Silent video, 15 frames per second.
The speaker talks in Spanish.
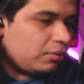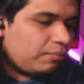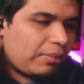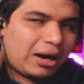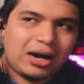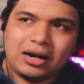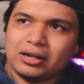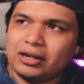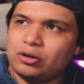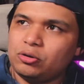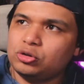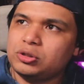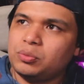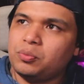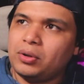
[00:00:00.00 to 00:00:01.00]
para la que no
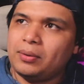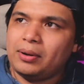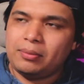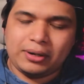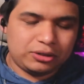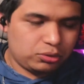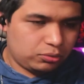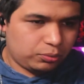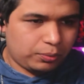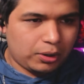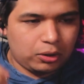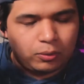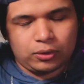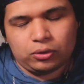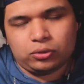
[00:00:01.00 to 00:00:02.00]
se mueva el brazo,
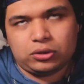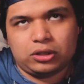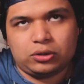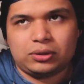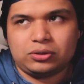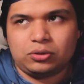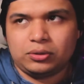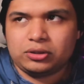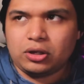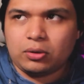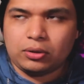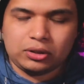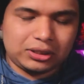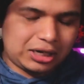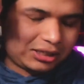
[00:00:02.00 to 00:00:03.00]
para cuando te no es que
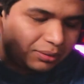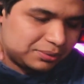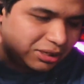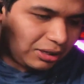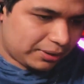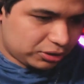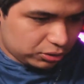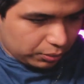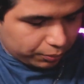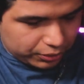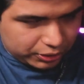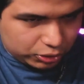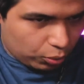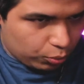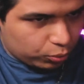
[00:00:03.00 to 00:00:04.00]
cuando te lastimas el brazo te
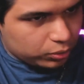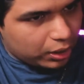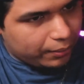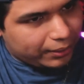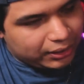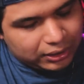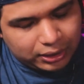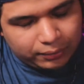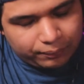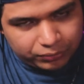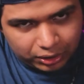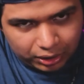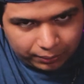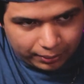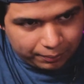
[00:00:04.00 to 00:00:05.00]
pones como una venda
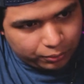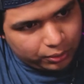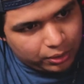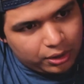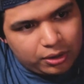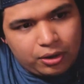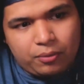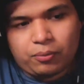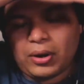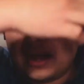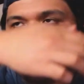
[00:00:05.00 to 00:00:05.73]
que va ah, un yeso.